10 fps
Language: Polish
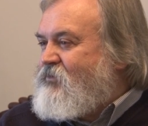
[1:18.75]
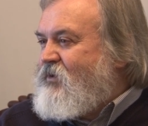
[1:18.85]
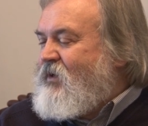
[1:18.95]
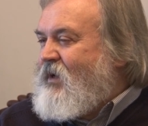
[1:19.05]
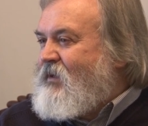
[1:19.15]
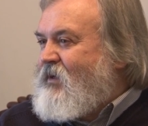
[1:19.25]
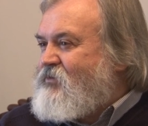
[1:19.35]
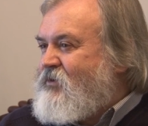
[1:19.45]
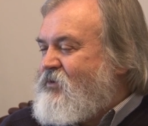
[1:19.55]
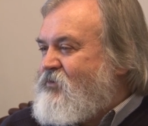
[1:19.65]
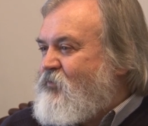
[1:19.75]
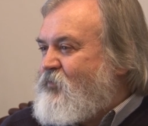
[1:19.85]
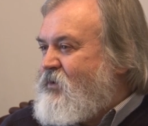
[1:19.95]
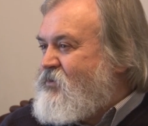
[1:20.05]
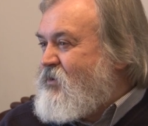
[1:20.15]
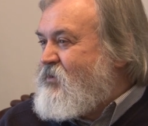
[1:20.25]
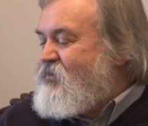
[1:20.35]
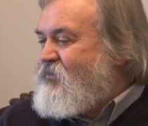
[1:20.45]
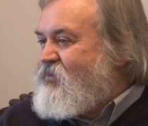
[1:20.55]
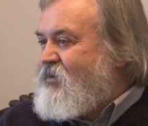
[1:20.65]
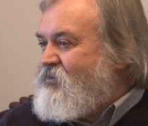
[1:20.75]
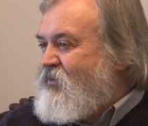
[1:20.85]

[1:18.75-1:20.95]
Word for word: czyli lata 65-66.